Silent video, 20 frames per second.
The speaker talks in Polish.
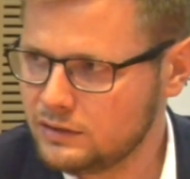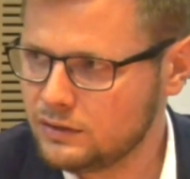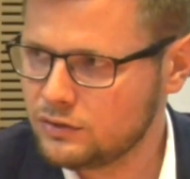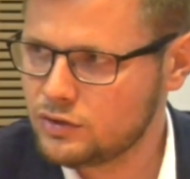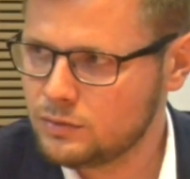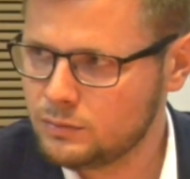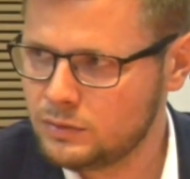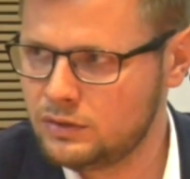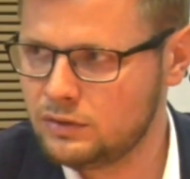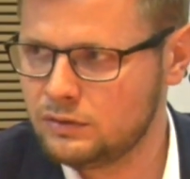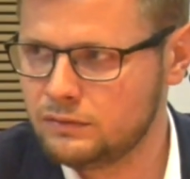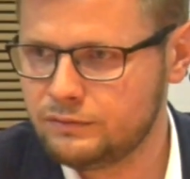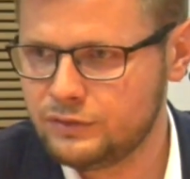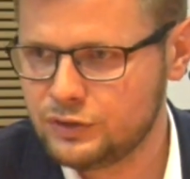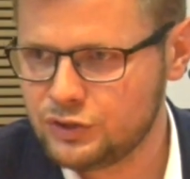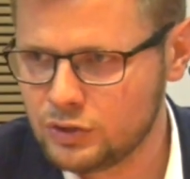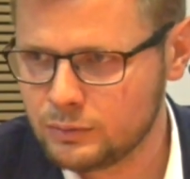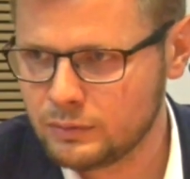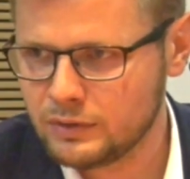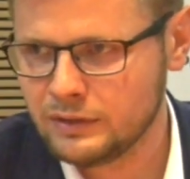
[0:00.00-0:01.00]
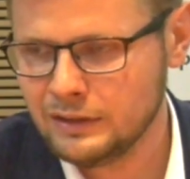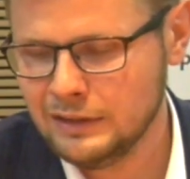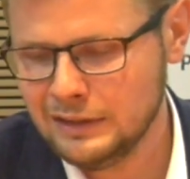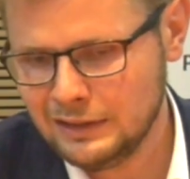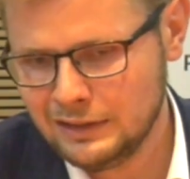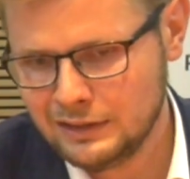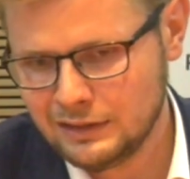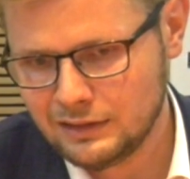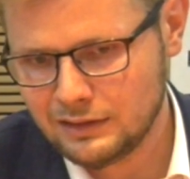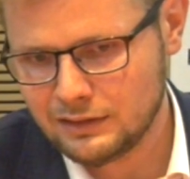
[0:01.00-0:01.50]
Znaczy my to widzimy,
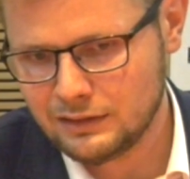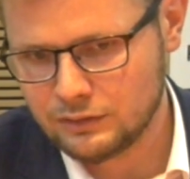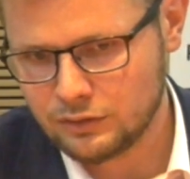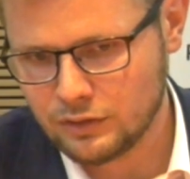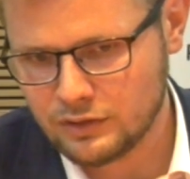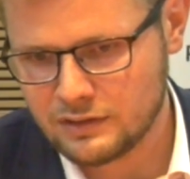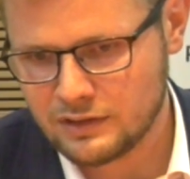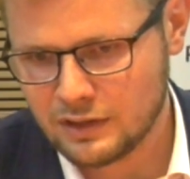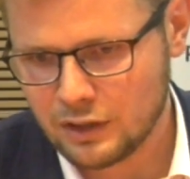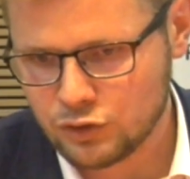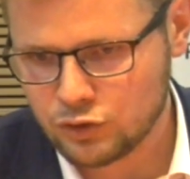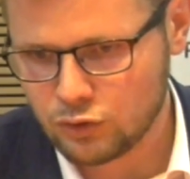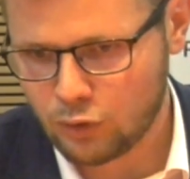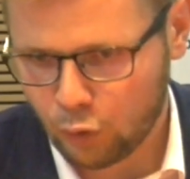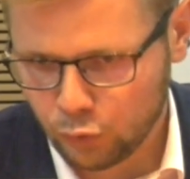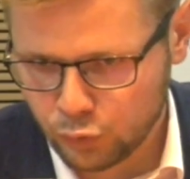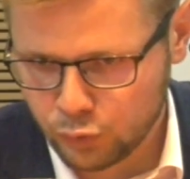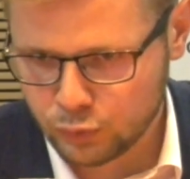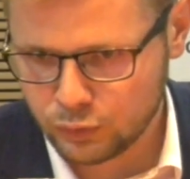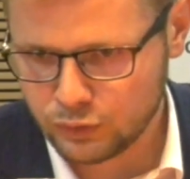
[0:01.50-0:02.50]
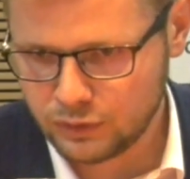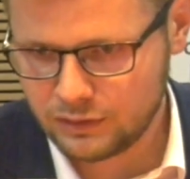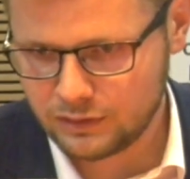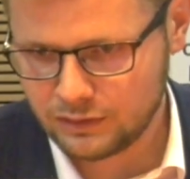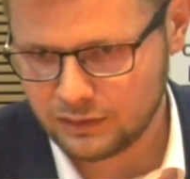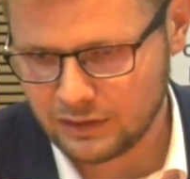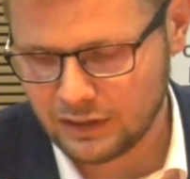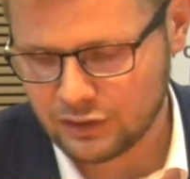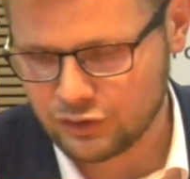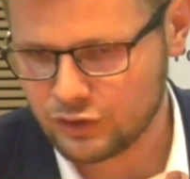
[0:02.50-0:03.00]
e, to jest nasz odruch
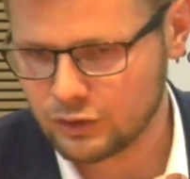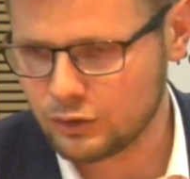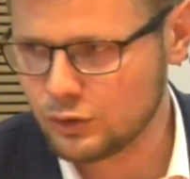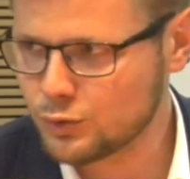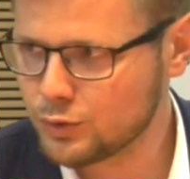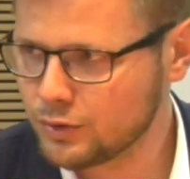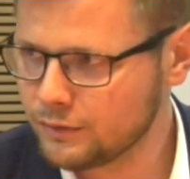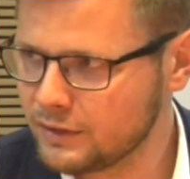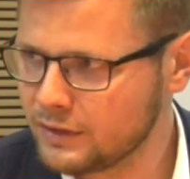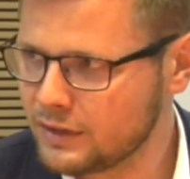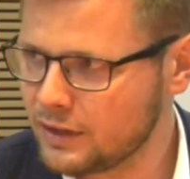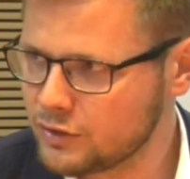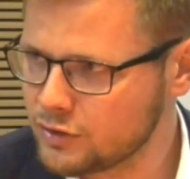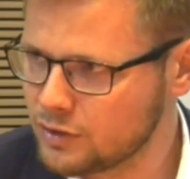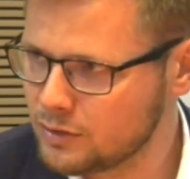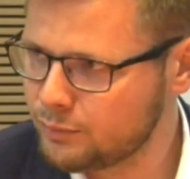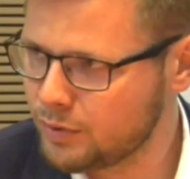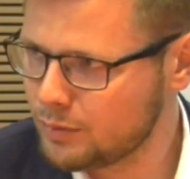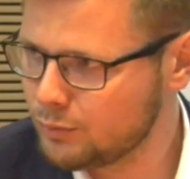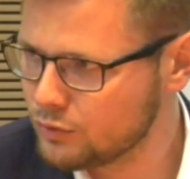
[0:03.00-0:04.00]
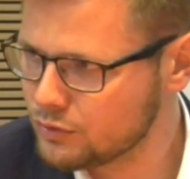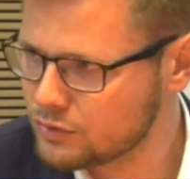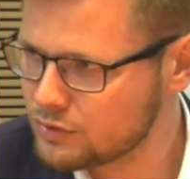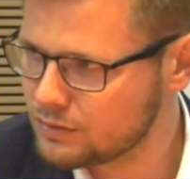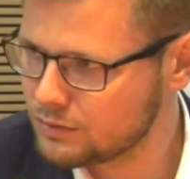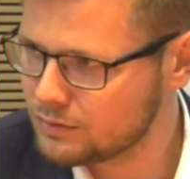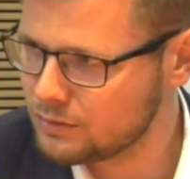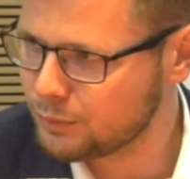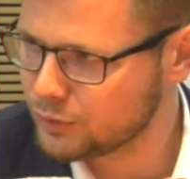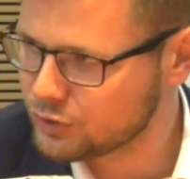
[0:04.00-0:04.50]
każdego człowieka, żeby
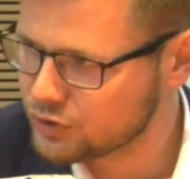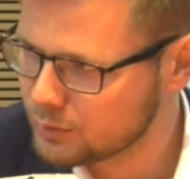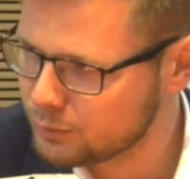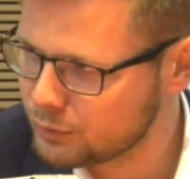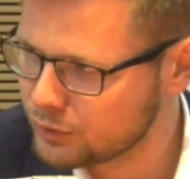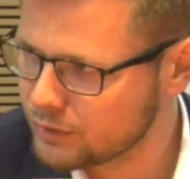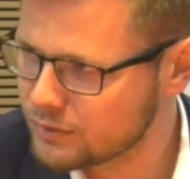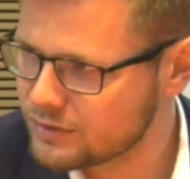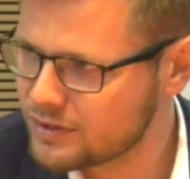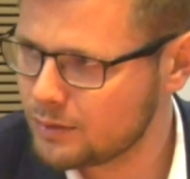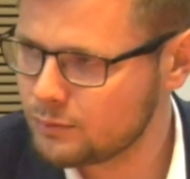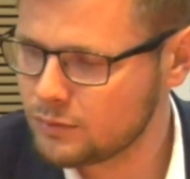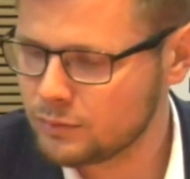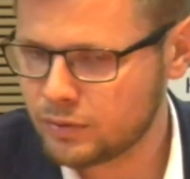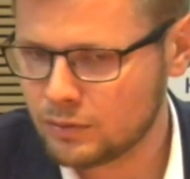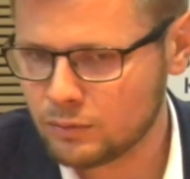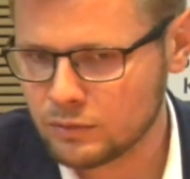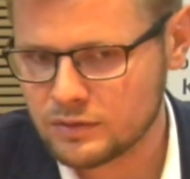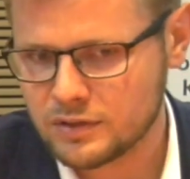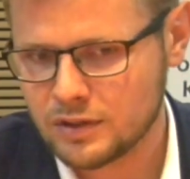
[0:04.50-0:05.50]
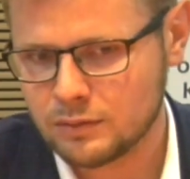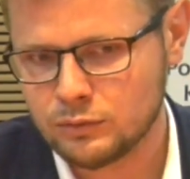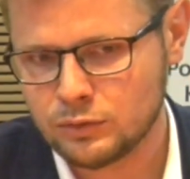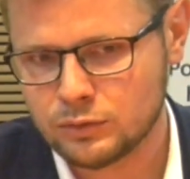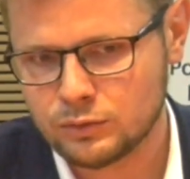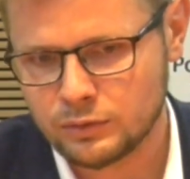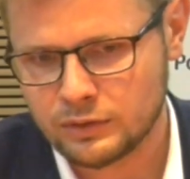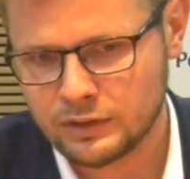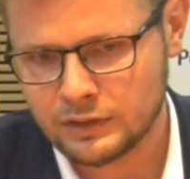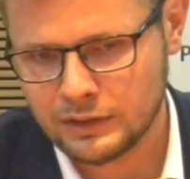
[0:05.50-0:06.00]
pomóc potrzebującemu, pomóc temu,
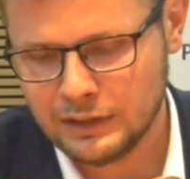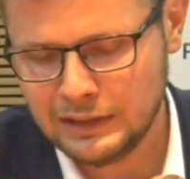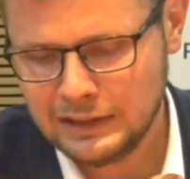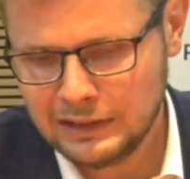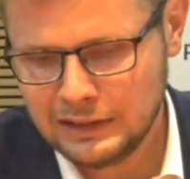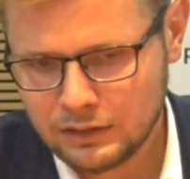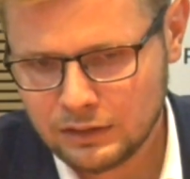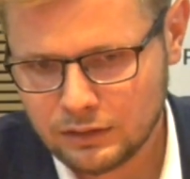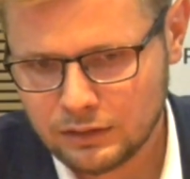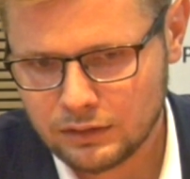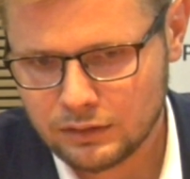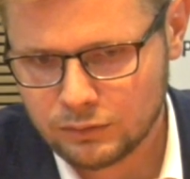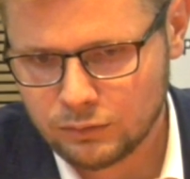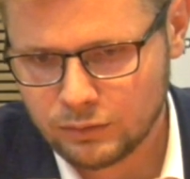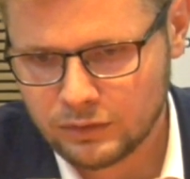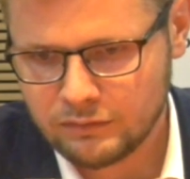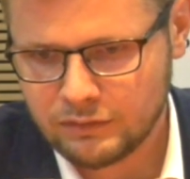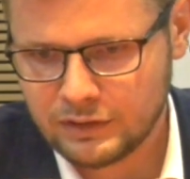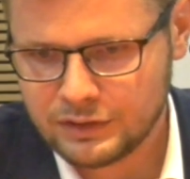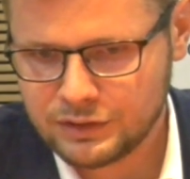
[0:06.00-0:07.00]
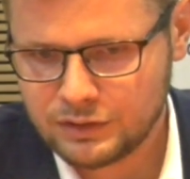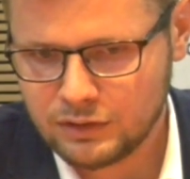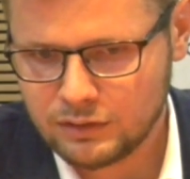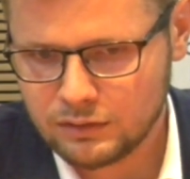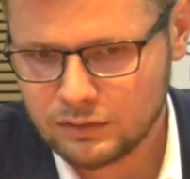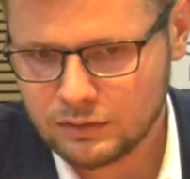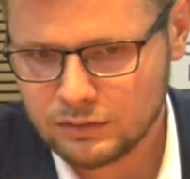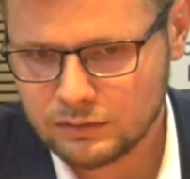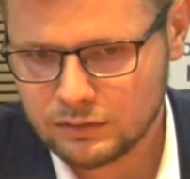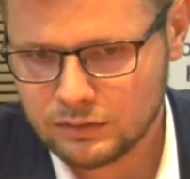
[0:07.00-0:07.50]
który, e, który właśnie
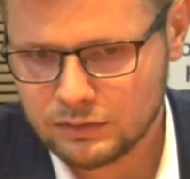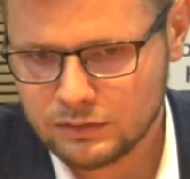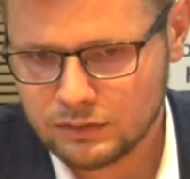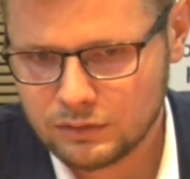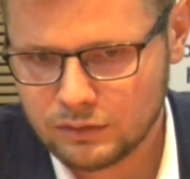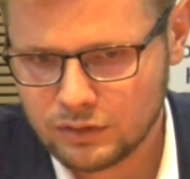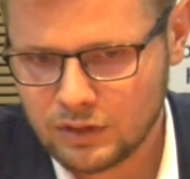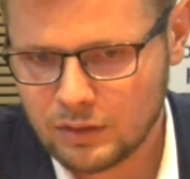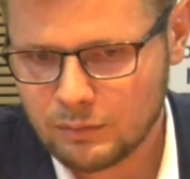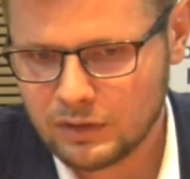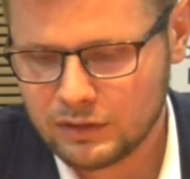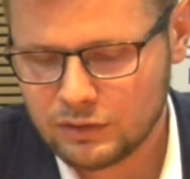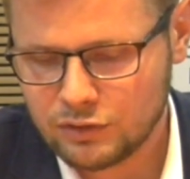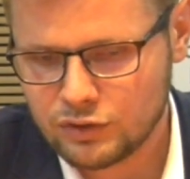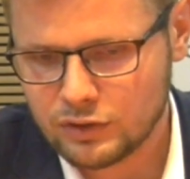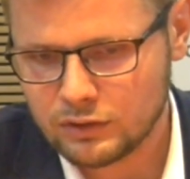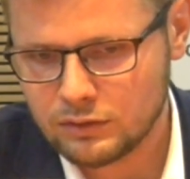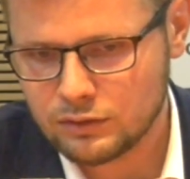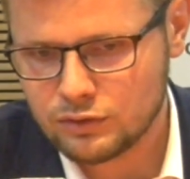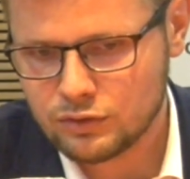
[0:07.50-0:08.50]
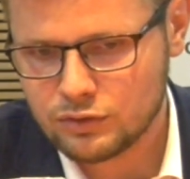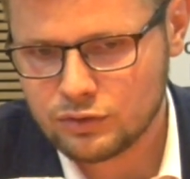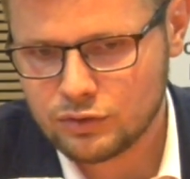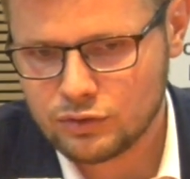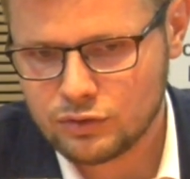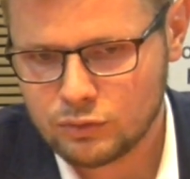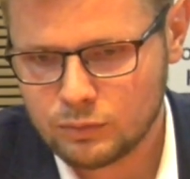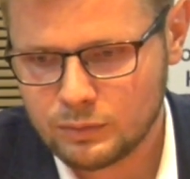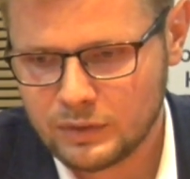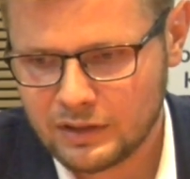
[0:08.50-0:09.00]
no, no, no, no nie ma niczego, czy, czy,
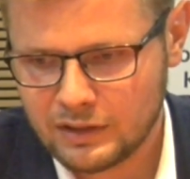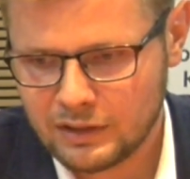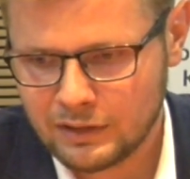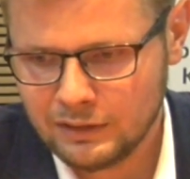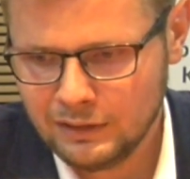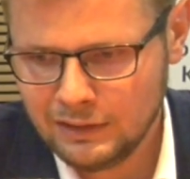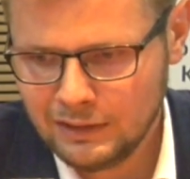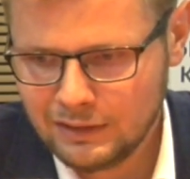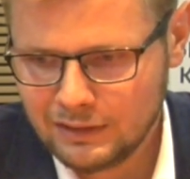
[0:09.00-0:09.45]
czy umiera e,